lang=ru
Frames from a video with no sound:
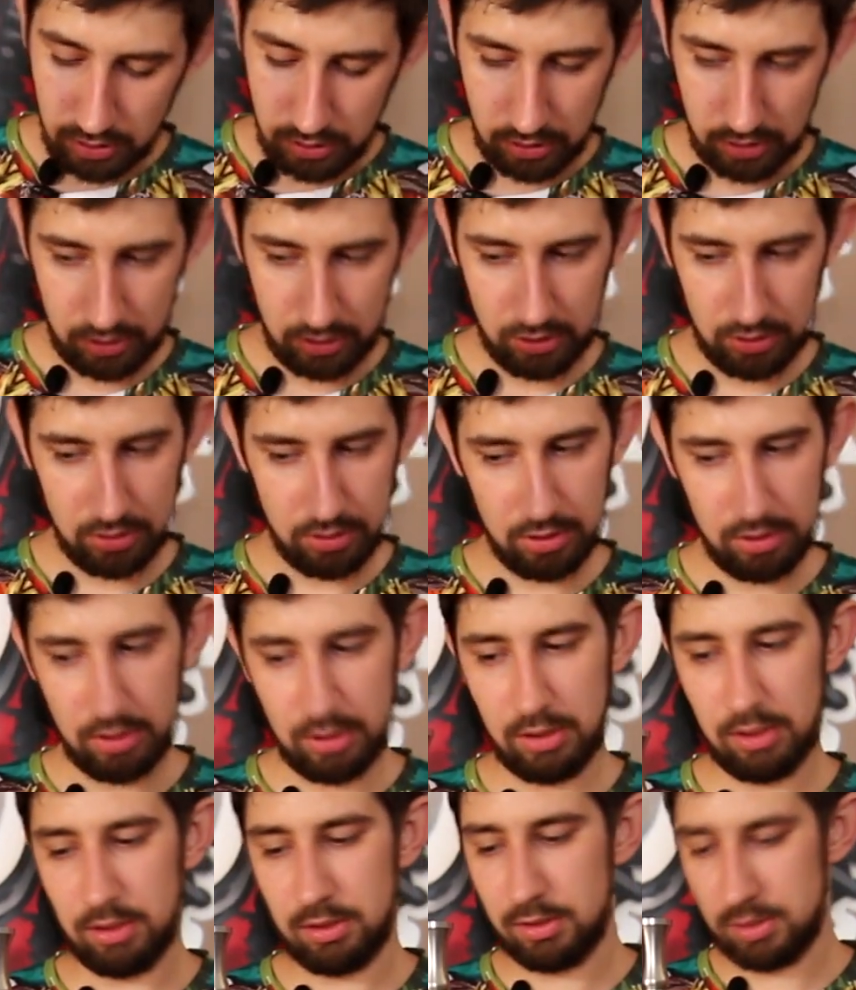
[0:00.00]

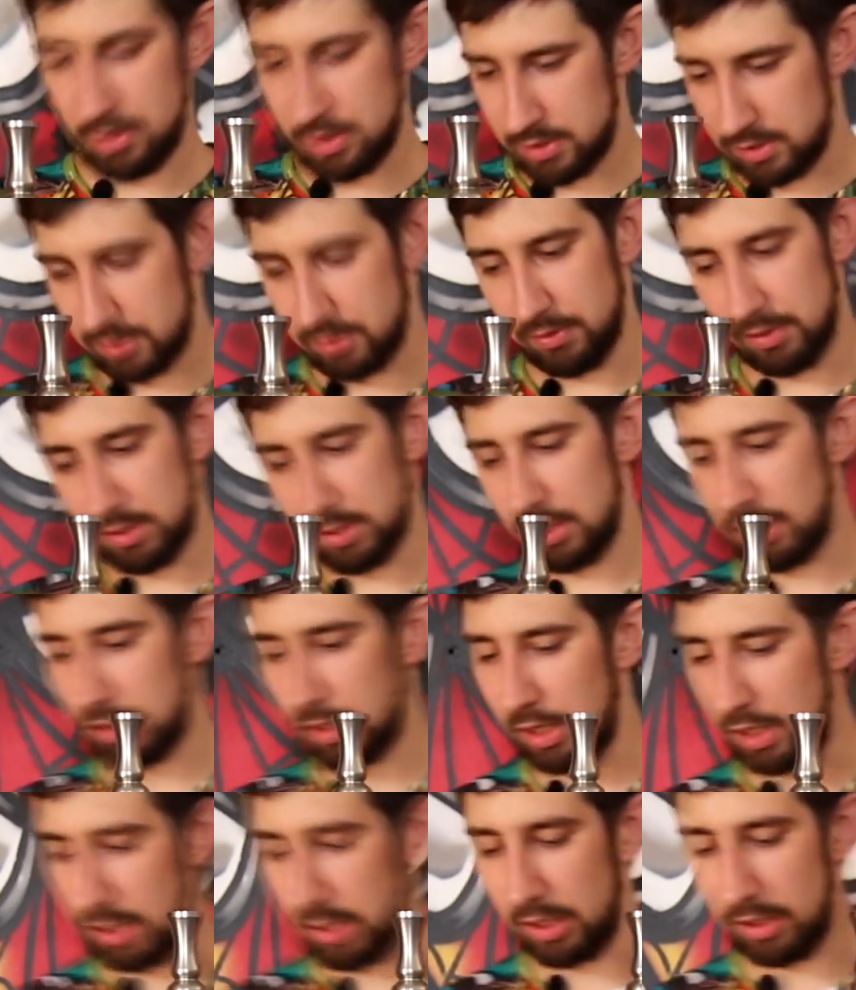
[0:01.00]
И
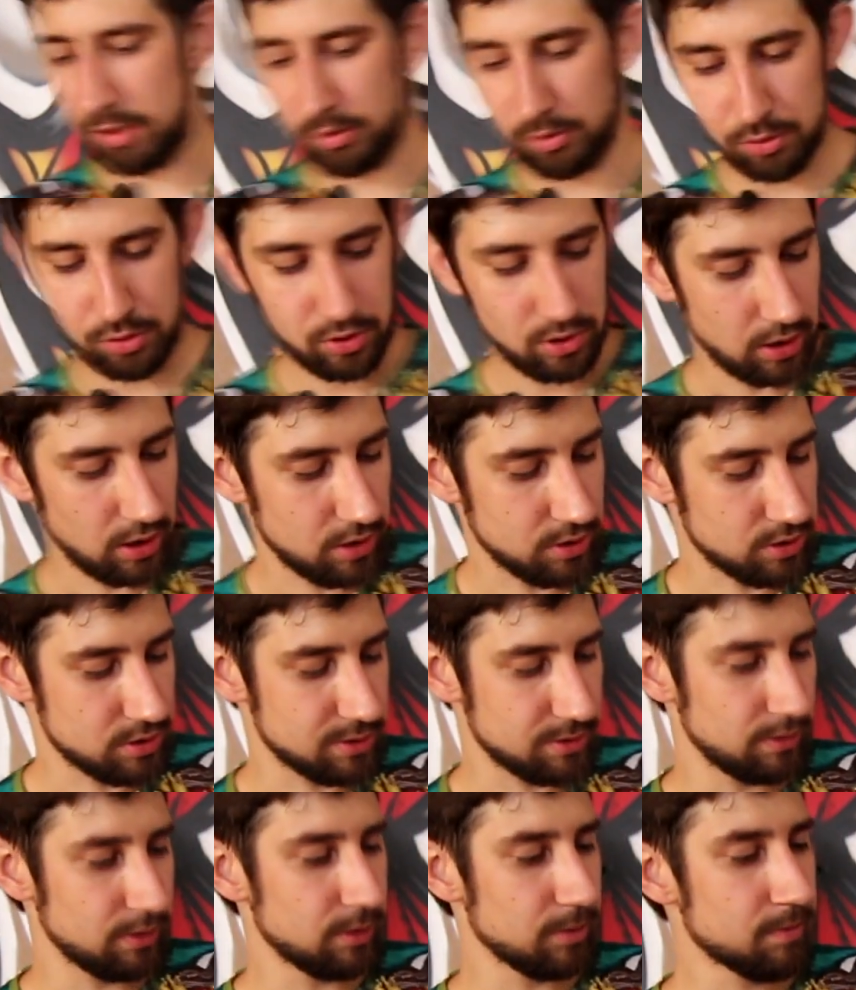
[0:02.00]
действительно, кальян очень
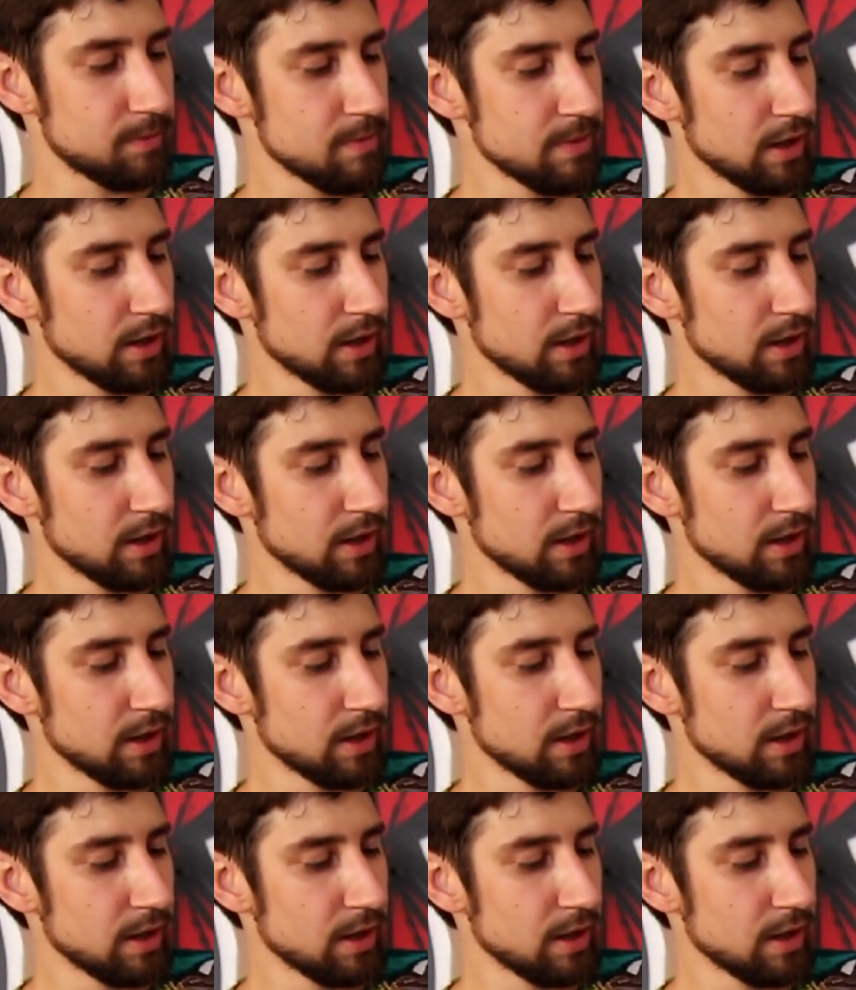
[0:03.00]
качественный.